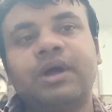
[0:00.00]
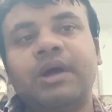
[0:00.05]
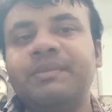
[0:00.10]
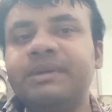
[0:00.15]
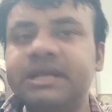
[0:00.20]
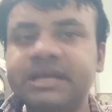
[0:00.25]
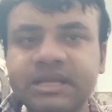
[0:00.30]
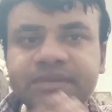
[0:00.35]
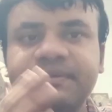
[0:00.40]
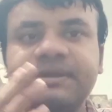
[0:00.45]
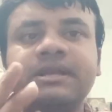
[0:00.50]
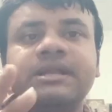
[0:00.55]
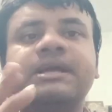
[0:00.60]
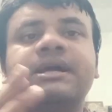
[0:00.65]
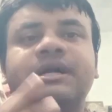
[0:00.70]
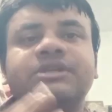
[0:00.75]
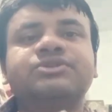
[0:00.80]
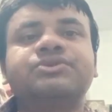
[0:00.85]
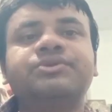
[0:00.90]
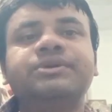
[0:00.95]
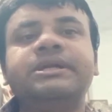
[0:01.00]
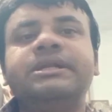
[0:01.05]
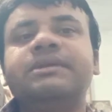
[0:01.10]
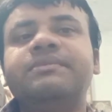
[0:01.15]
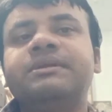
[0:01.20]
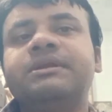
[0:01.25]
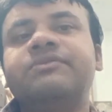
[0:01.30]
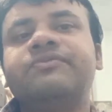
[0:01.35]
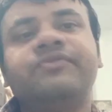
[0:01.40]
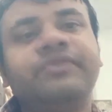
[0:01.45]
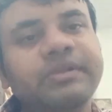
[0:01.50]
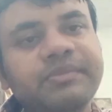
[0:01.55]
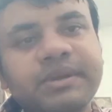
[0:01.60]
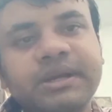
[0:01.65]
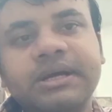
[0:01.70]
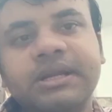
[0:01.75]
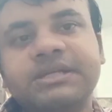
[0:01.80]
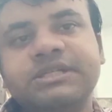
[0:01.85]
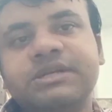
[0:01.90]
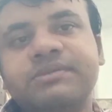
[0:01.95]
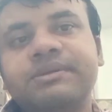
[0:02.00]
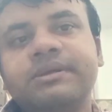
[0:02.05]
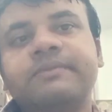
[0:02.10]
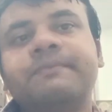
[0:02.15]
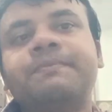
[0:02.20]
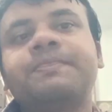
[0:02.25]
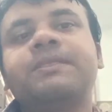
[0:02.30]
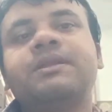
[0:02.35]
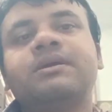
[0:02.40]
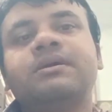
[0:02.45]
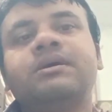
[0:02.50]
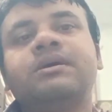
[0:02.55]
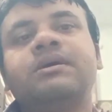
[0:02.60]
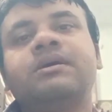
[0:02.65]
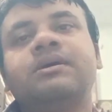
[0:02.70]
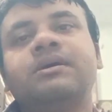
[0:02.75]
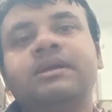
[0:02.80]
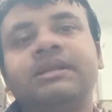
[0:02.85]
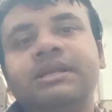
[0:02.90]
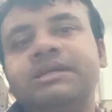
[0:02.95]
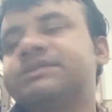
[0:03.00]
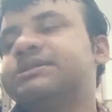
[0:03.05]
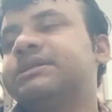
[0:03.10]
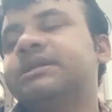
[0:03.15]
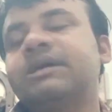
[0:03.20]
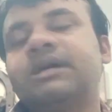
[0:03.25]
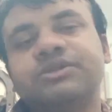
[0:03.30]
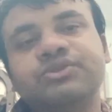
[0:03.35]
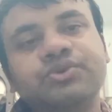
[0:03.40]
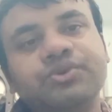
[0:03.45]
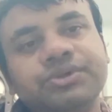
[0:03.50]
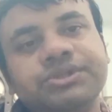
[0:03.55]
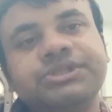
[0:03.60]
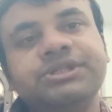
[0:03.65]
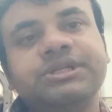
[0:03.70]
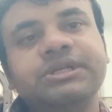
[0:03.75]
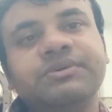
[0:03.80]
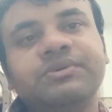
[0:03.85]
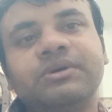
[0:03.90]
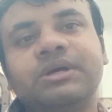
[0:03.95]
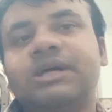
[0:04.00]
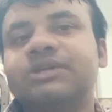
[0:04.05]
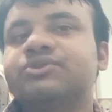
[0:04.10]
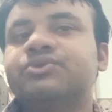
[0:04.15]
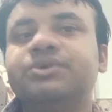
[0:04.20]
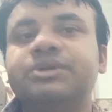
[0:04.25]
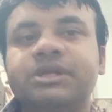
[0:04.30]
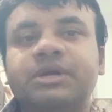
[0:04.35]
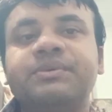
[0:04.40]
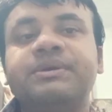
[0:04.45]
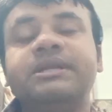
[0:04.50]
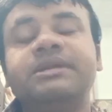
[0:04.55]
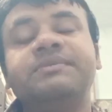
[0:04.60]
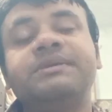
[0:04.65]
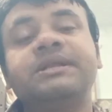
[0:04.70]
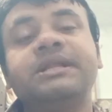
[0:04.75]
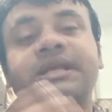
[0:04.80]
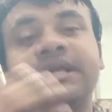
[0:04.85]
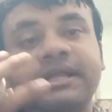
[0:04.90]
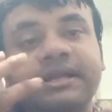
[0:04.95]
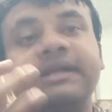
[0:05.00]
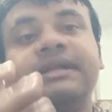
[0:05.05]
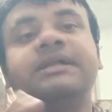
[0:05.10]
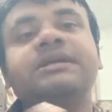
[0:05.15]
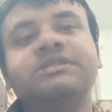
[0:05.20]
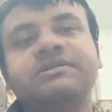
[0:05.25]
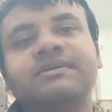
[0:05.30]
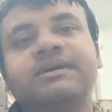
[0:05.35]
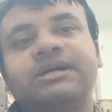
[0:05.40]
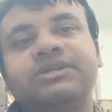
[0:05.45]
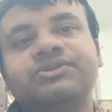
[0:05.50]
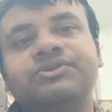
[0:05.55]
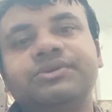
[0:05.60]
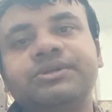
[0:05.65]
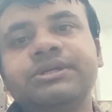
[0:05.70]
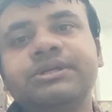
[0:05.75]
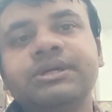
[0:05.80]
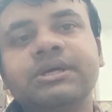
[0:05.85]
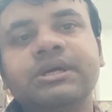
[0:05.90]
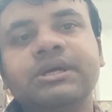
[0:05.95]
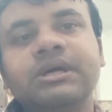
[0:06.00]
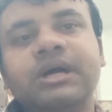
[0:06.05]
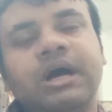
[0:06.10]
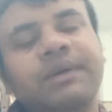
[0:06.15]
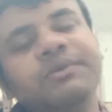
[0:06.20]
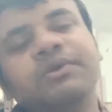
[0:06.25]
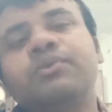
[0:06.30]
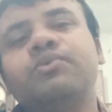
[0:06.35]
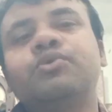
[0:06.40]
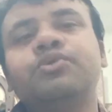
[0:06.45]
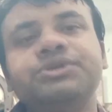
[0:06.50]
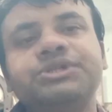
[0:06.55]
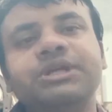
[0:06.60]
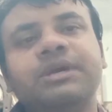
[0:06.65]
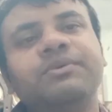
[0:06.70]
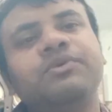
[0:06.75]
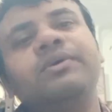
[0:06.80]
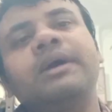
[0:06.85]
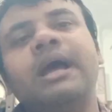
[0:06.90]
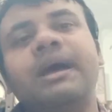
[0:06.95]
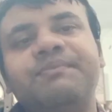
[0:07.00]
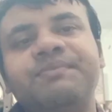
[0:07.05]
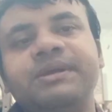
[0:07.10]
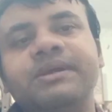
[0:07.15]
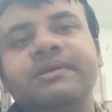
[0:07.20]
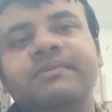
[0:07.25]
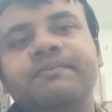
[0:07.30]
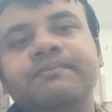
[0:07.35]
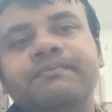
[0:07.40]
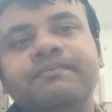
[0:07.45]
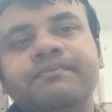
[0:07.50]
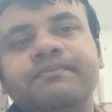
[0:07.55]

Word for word: তো আমি ইন্ডিপেন্ডেন্টলি কাজ করি ইন্ডিপেন্ডেন্ট ফিল্ম মেকার হিসাবে ইন্ডাস্ট্রিতে কাজ করছি এবং কাজ করে যাবো ইন্ডিপেন্ডেন্ট ক্রিয়েটার হিসেবে কাজ করি আমি খুব খুশি আমি খুব হ্যাপি